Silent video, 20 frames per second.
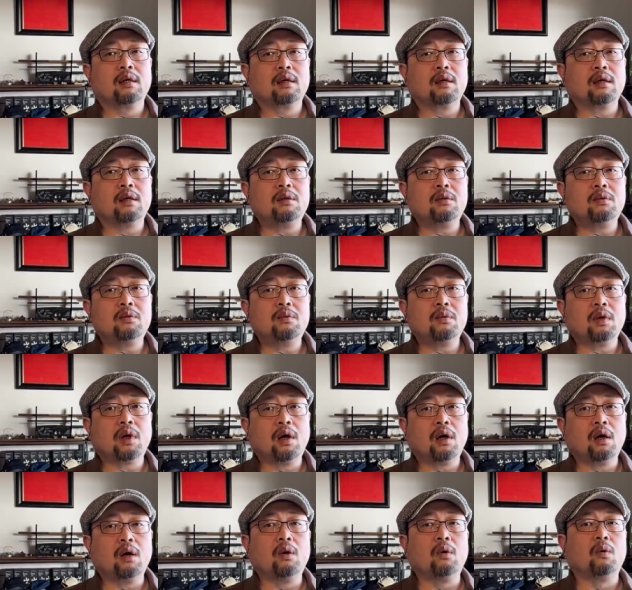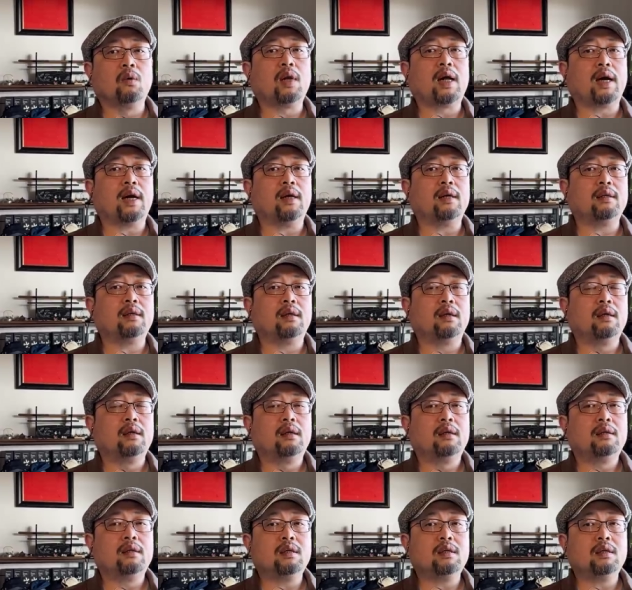根据后来的
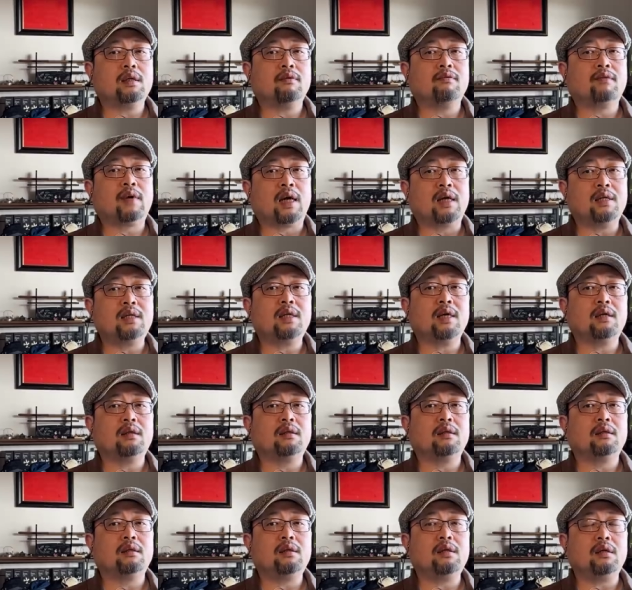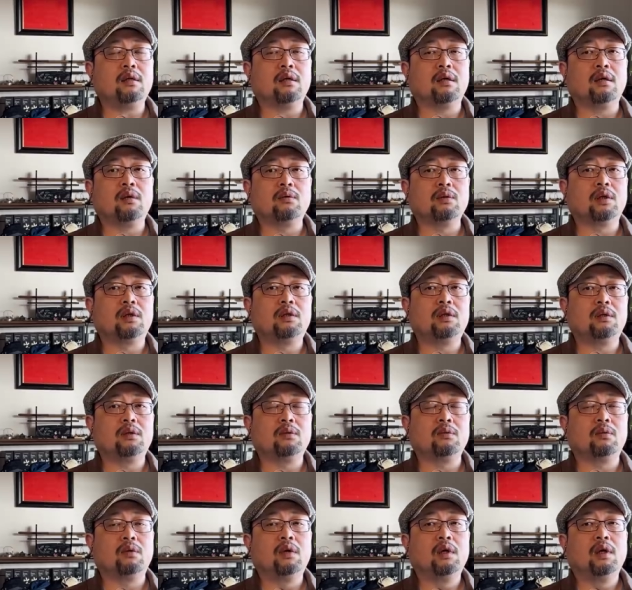这些完善以后的制
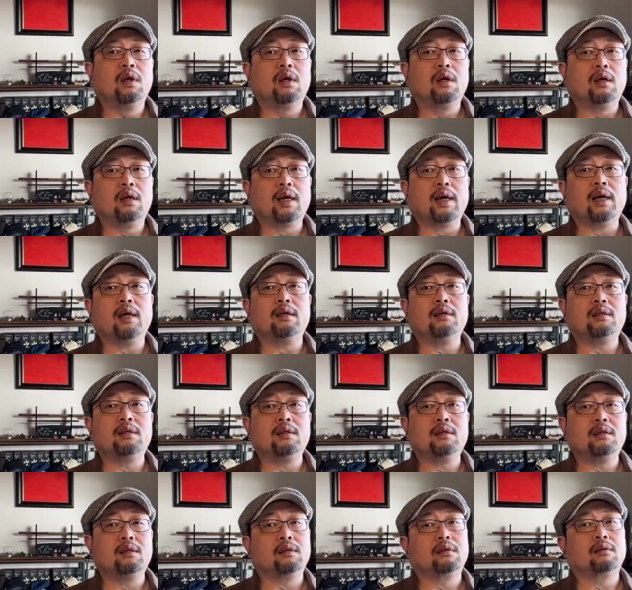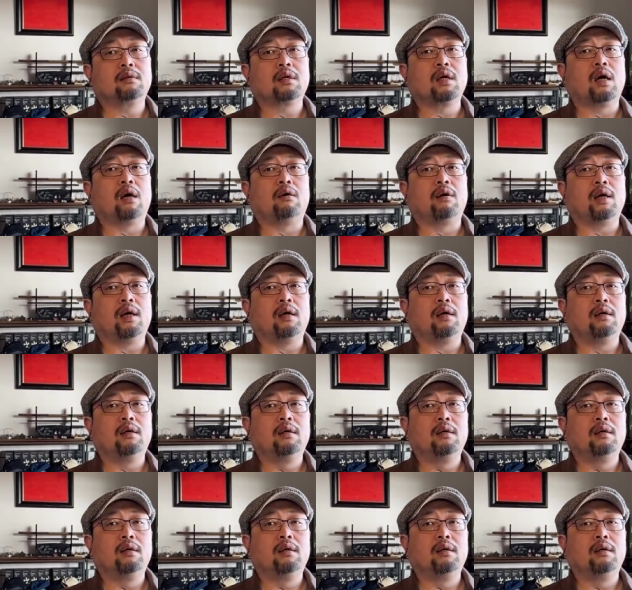度来进行考量。